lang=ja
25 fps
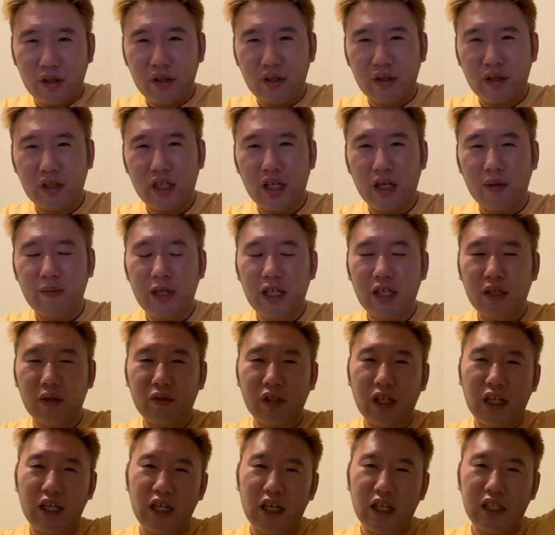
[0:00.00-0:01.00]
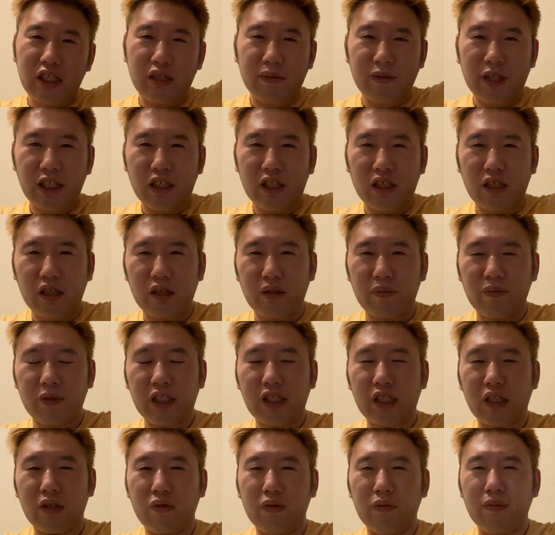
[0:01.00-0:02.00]
ラーメン屋のなんか鉢巻きみ
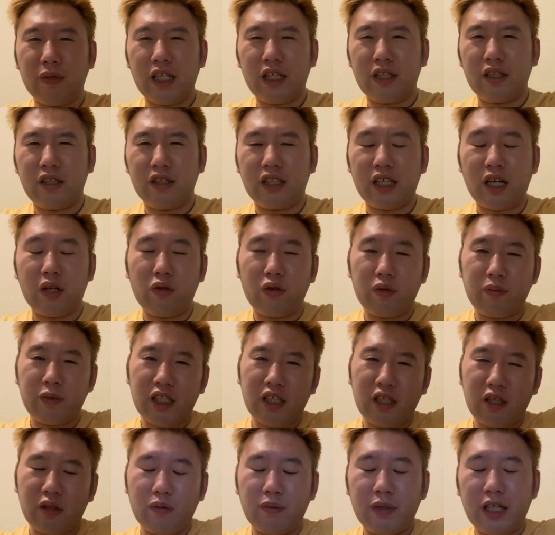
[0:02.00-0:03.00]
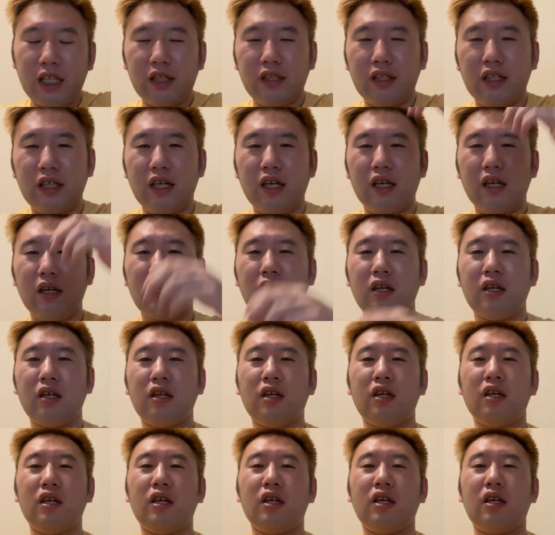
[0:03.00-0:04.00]
たいのを巻いタオルみたいのを巻いて、
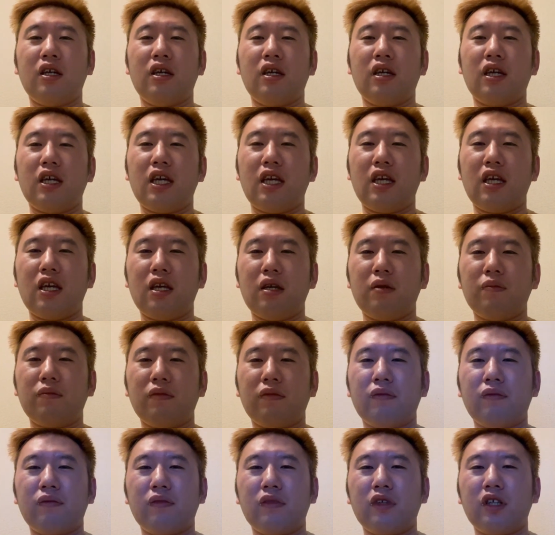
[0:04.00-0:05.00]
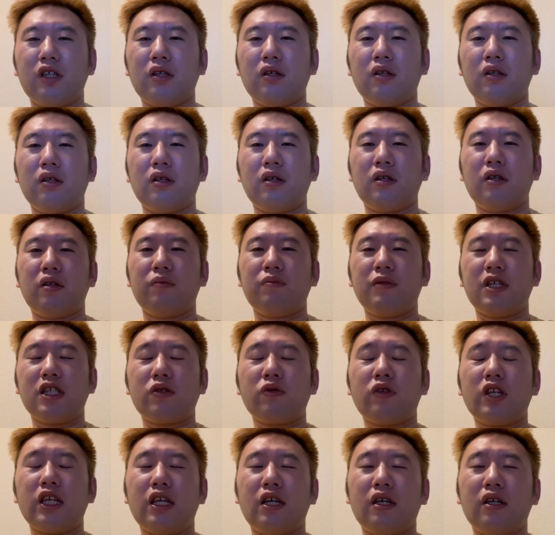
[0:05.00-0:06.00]
えー、
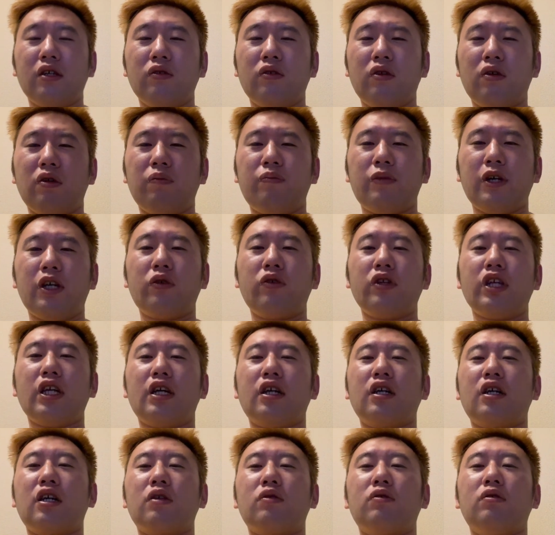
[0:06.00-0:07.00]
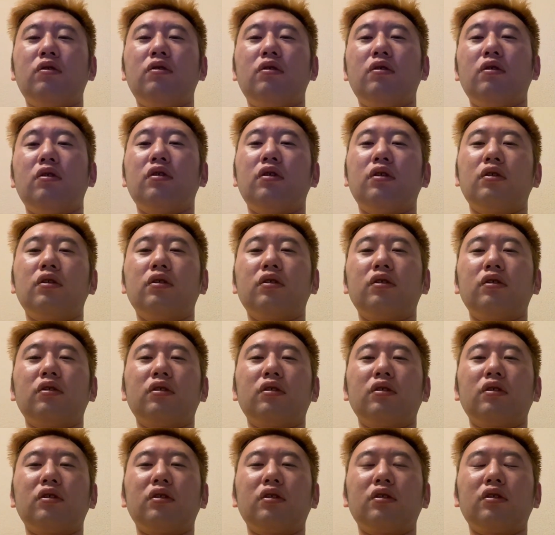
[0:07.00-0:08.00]
ミソリアンをペロリアンがこ
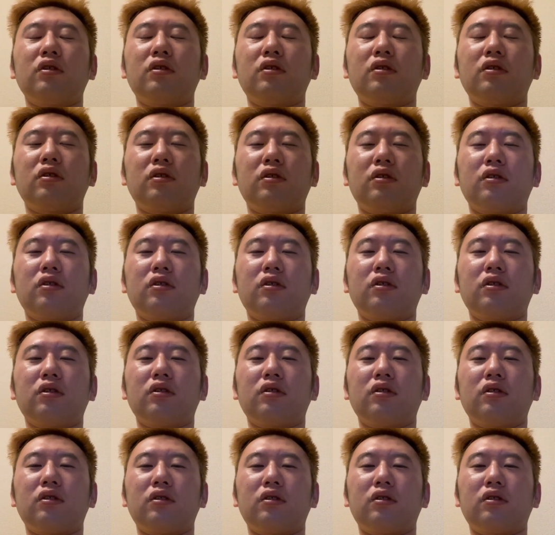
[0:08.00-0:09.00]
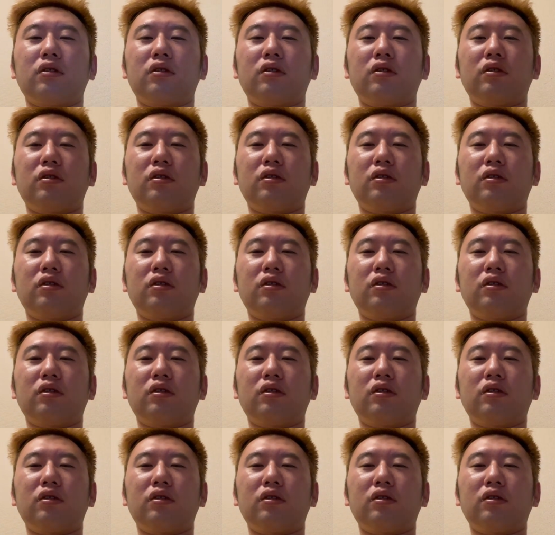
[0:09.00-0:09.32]
う